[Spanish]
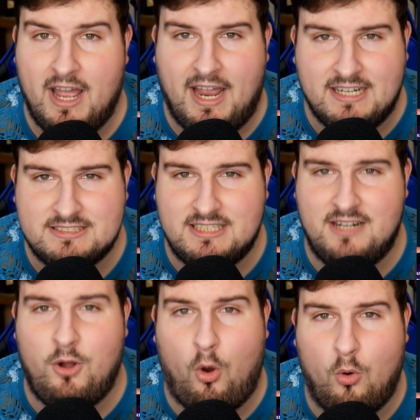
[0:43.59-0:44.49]

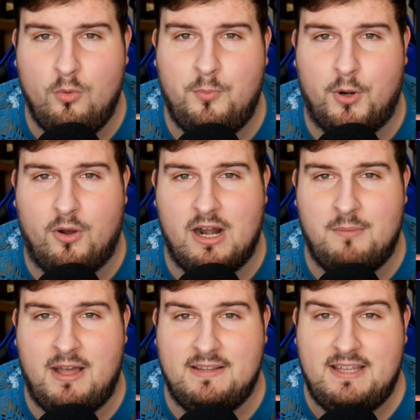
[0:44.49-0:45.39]
estreno un
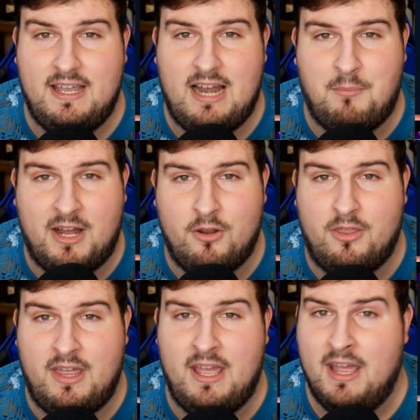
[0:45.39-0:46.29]
programa de la mano
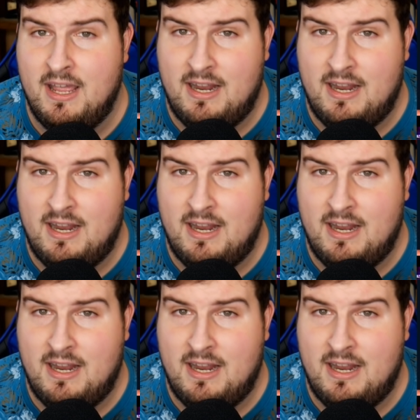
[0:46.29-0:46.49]
de